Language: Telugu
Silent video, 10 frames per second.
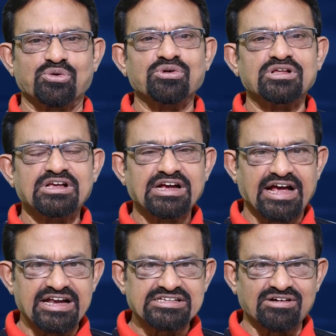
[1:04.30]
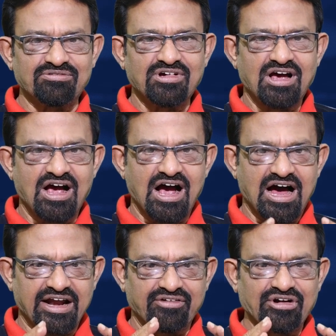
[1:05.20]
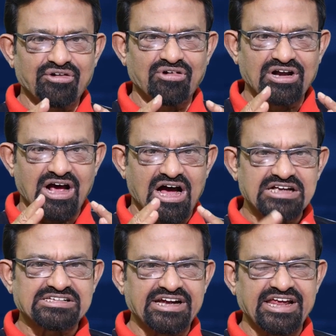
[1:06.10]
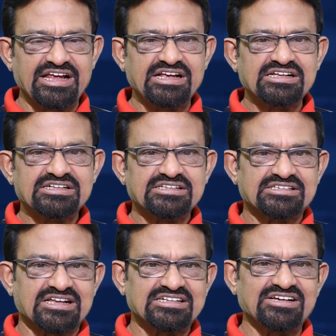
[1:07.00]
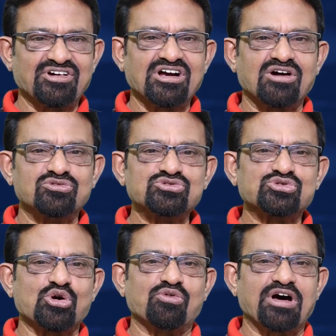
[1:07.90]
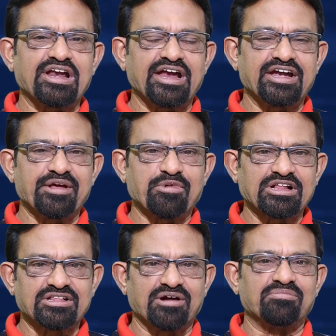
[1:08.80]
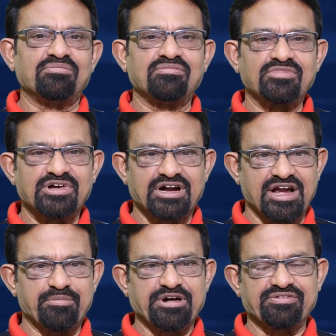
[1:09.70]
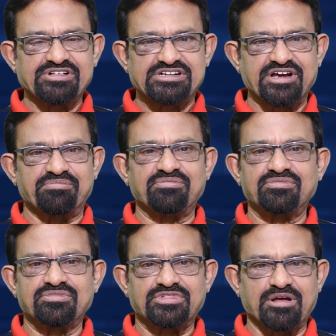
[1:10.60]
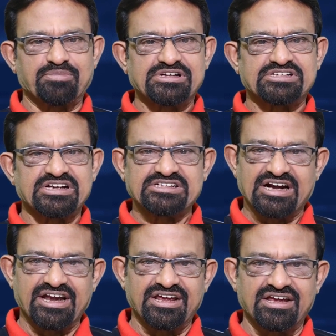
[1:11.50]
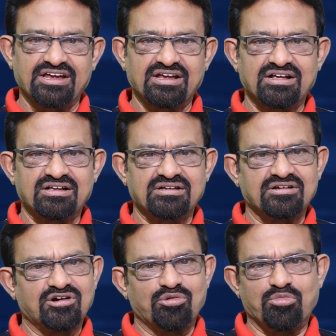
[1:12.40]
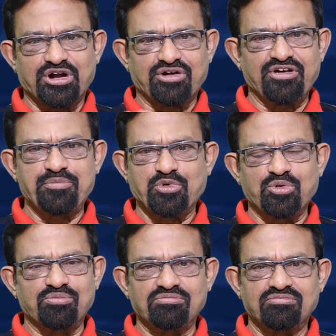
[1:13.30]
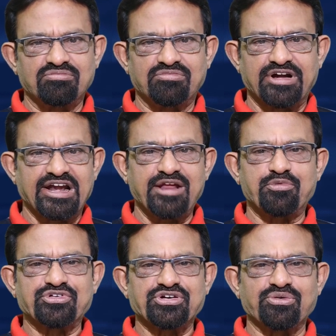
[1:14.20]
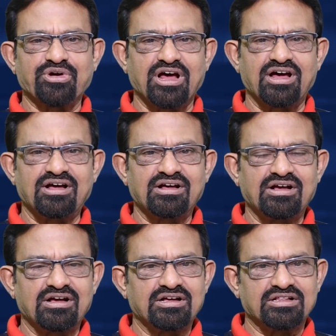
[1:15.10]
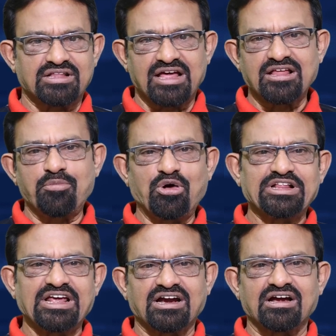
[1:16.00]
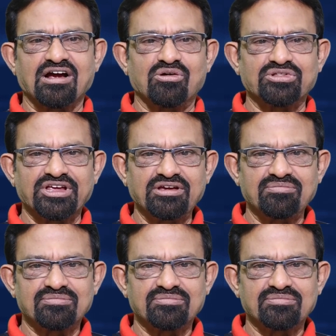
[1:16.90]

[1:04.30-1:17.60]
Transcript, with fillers: సో కనీసం ఆ రకమైనటువంటి ఆశని సజీవంగా ఉంచుకోవాలి అంటే మాత్రం రేపటి విజయం తప్పనిసరి చెన్నైకి మరొకవైపు ఢిల్లీ పొజిషన్ కూడా దాదాపు అదే రకంగా ఉంది